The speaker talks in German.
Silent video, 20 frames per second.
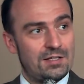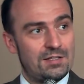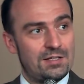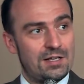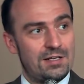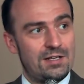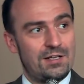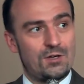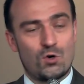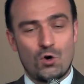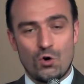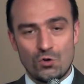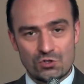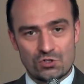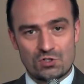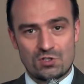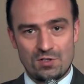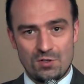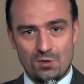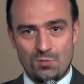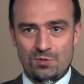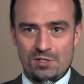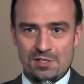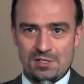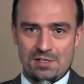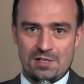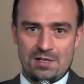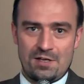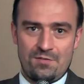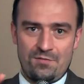Denn die Kosten, um
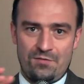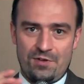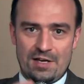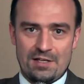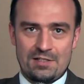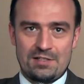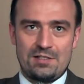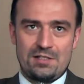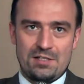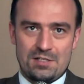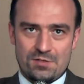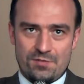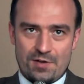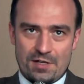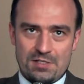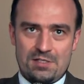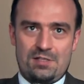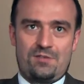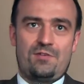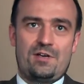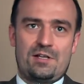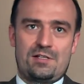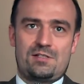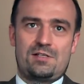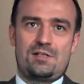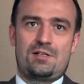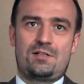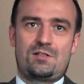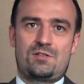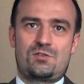diese Werte, die 20 wert
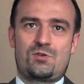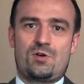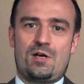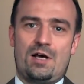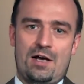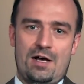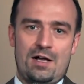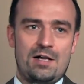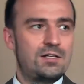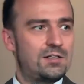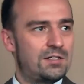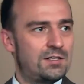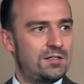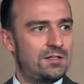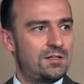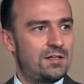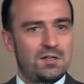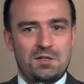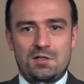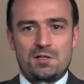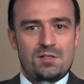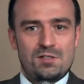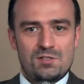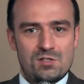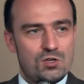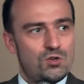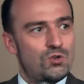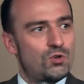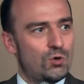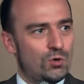sind, zu erhalten,
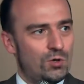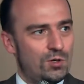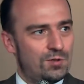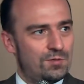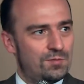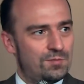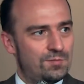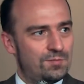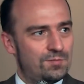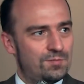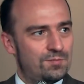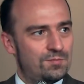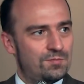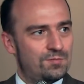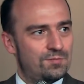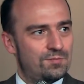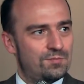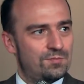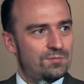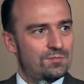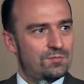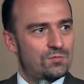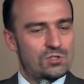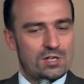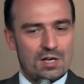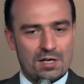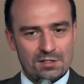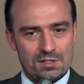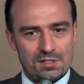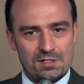sind null
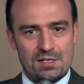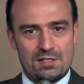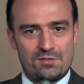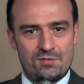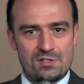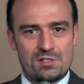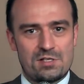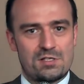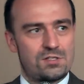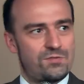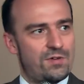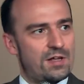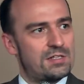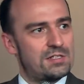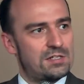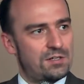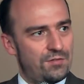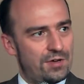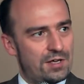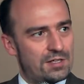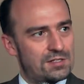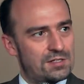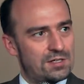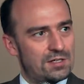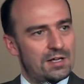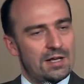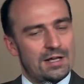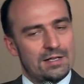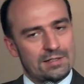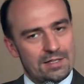sie hat jetzt etwas, das 20 wert sind.
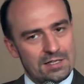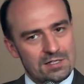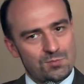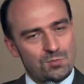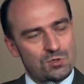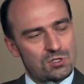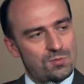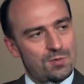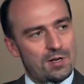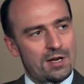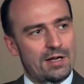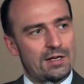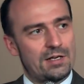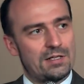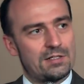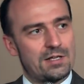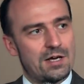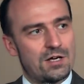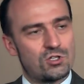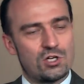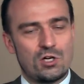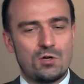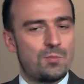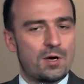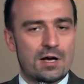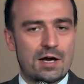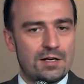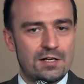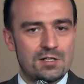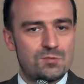Das müsste man eigentlich darstellen.
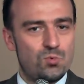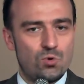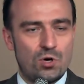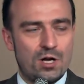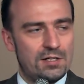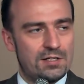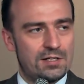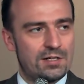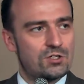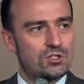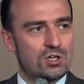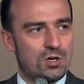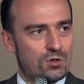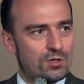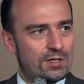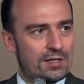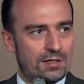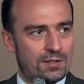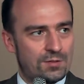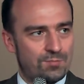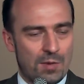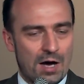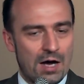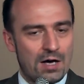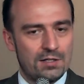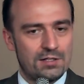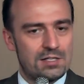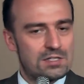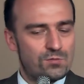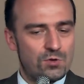Man kann es buchhalterisch auch
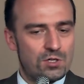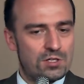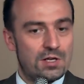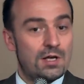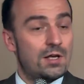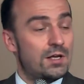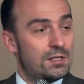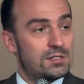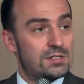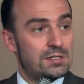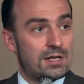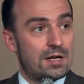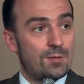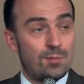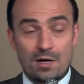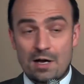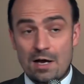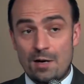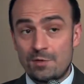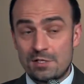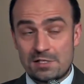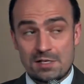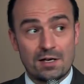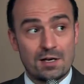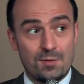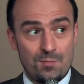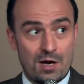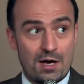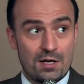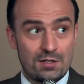machen. Das wird, Zentralbanken haben das ja
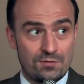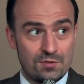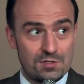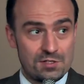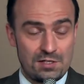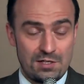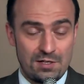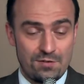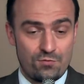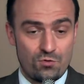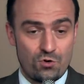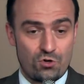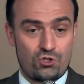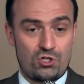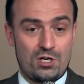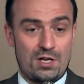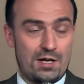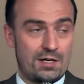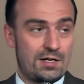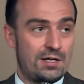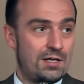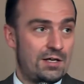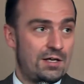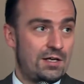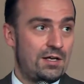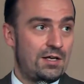gemacht, was ich hier vorschlage.